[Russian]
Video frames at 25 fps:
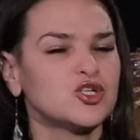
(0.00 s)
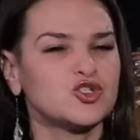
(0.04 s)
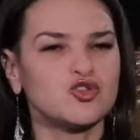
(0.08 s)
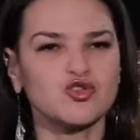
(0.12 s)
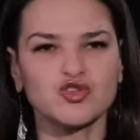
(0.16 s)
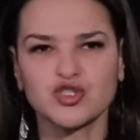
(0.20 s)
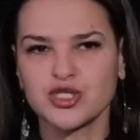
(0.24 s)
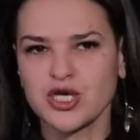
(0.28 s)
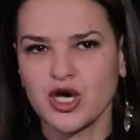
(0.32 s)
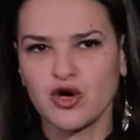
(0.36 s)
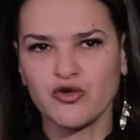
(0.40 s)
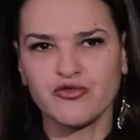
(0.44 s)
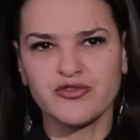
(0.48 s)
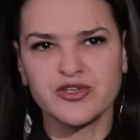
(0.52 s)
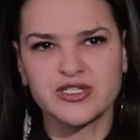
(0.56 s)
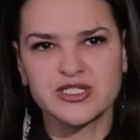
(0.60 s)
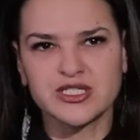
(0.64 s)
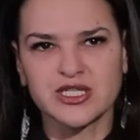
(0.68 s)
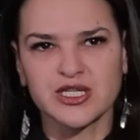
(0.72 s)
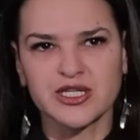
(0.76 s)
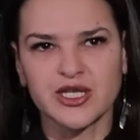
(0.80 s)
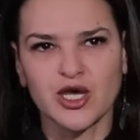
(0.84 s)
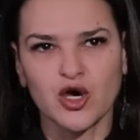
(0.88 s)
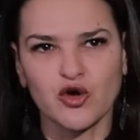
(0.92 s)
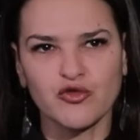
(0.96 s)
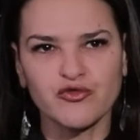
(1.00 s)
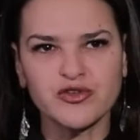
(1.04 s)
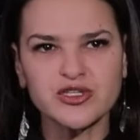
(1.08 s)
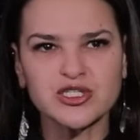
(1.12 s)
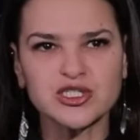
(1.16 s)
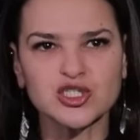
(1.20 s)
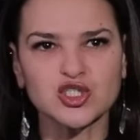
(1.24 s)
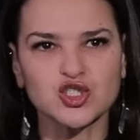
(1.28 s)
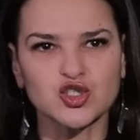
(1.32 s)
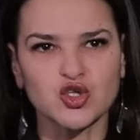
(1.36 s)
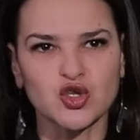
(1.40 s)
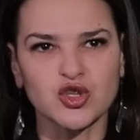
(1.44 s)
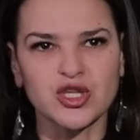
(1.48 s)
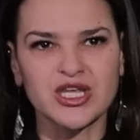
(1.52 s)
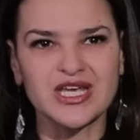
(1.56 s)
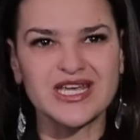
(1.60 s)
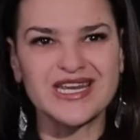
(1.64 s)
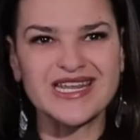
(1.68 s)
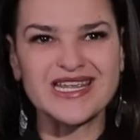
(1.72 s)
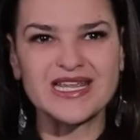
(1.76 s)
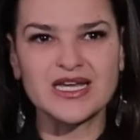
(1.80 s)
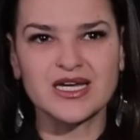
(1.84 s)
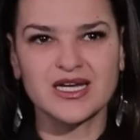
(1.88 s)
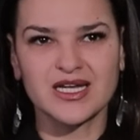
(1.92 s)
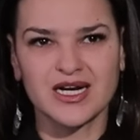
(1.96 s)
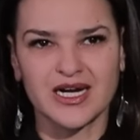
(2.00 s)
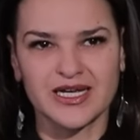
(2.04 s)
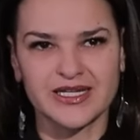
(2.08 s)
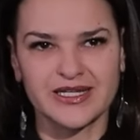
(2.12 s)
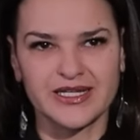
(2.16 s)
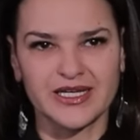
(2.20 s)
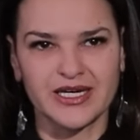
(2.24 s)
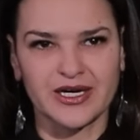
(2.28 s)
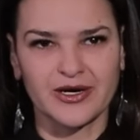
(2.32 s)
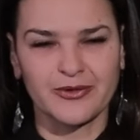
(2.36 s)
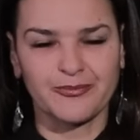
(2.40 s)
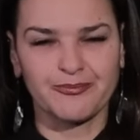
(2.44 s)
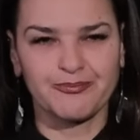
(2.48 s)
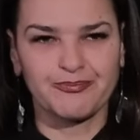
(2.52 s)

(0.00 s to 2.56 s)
Что же я увидела? Я увидела, что на Ирине крадник.